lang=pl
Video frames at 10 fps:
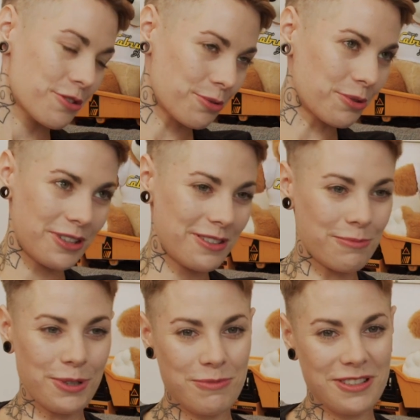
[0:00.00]
sztuki z
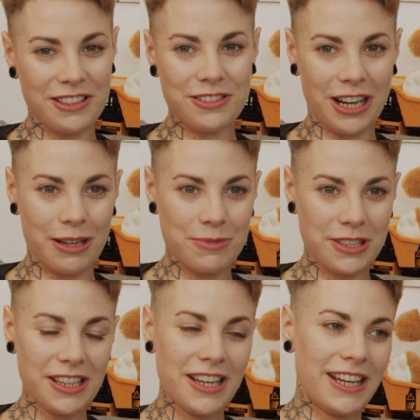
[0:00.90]
moimi
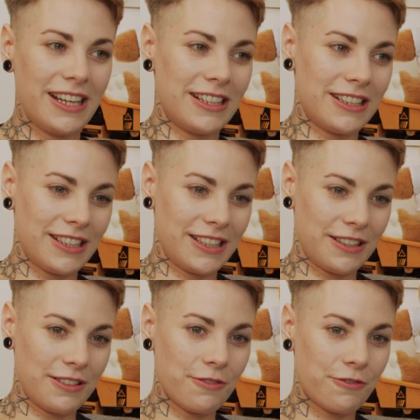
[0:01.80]
seniorami.
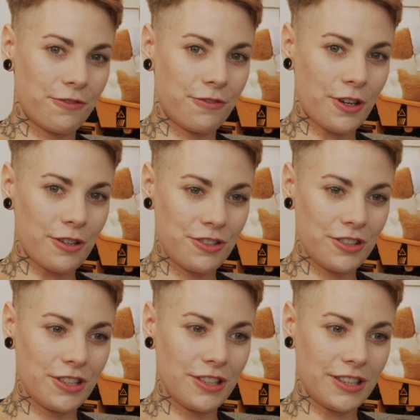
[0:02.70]
E,
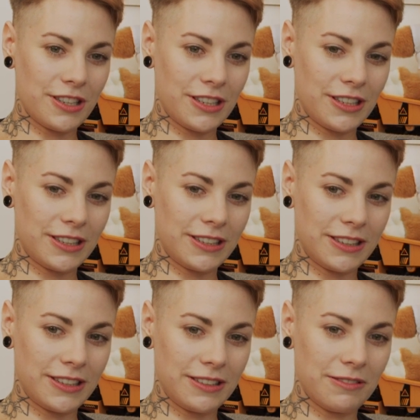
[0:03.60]
wchodzi
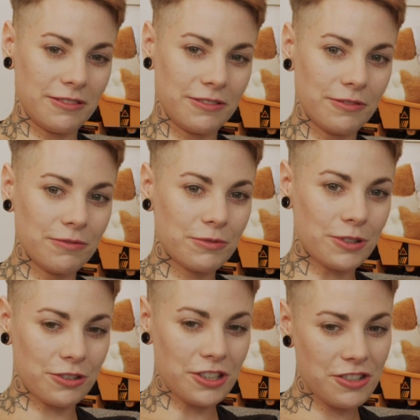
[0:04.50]
e,
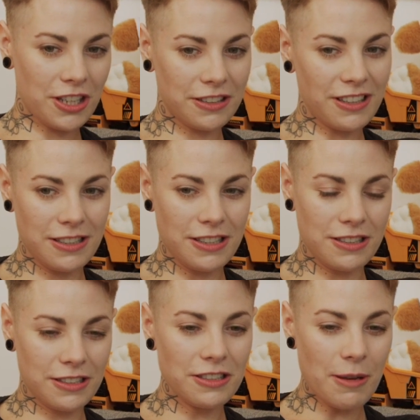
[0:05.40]
troszeczkę tej
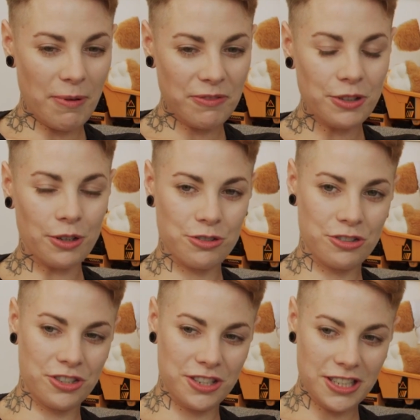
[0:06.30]

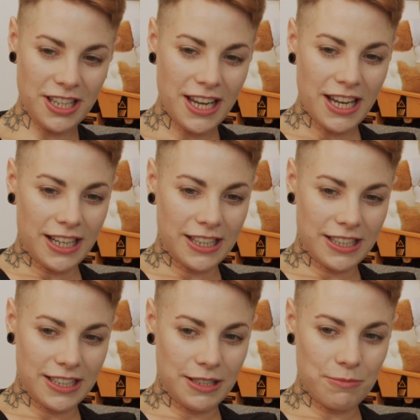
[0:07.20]
niepewności.
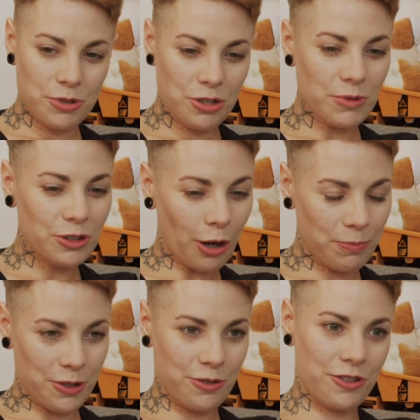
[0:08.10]
musimy
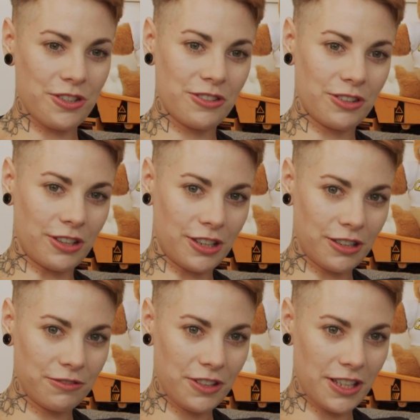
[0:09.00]
dopiąć
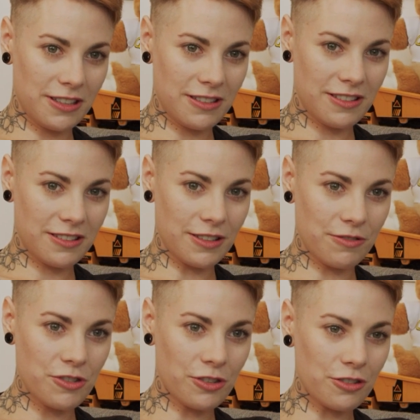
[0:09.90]
wszystko, więc
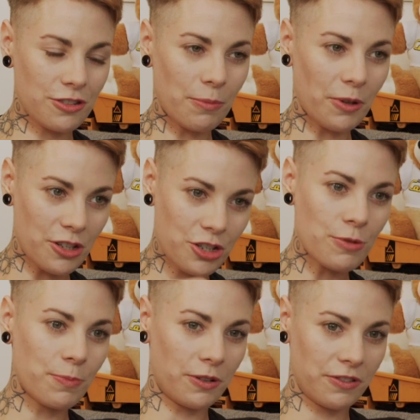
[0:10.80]
wszystko jest robione
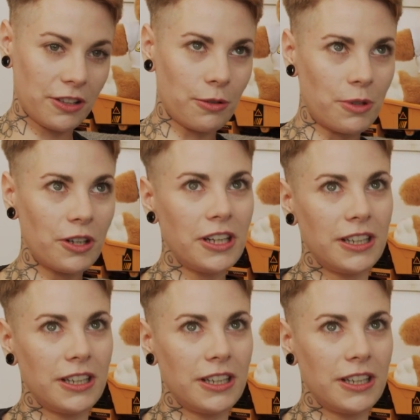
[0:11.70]
szybko, wiadomo